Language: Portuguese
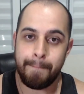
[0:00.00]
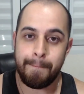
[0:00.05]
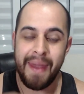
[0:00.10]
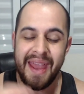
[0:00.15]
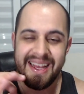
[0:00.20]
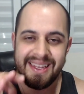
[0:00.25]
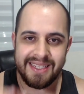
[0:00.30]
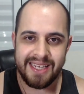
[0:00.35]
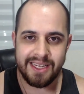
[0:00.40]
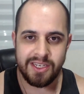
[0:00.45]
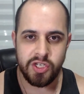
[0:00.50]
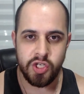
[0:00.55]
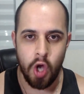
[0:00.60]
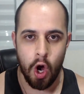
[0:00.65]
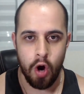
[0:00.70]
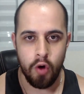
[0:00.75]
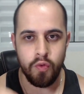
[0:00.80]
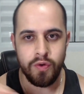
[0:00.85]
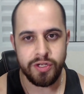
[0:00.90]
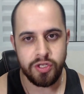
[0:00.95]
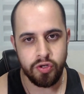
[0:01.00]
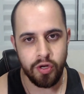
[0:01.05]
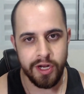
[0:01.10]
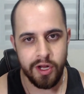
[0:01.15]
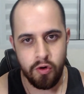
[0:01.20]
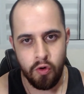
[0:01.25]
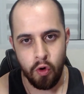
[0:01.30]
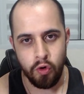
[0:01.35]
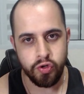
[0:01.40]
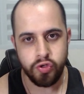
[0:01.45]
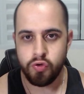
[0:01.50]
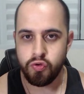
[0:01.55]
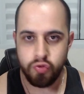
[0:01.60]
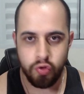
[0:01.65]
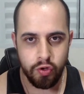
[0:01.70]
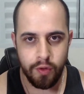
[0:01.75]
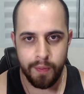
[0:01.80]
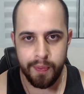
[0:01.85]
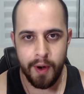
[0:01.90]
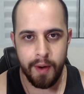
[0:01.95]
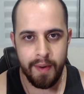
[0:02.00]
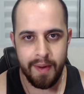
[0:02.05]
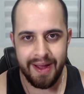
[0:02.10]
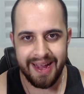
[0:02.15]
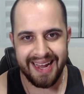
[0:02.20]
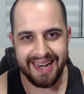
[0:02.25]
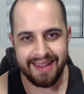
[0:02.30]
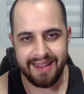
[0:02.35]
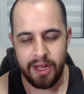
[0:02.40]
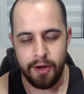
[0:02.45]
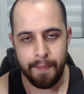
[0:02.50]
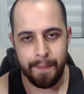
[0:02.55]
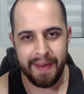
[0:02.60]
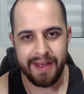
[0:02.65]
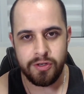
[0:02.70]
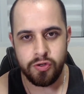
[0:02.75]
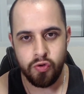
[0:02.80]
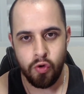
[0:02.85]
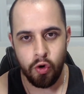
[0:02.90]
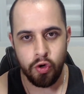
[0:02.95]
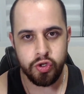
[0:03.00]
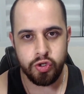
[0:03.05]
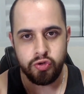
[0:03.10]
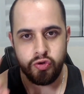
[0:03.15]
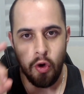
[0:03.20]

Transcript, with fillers: Pensa só, o Stone Cold, com todo o problema que ele tem no pescoço,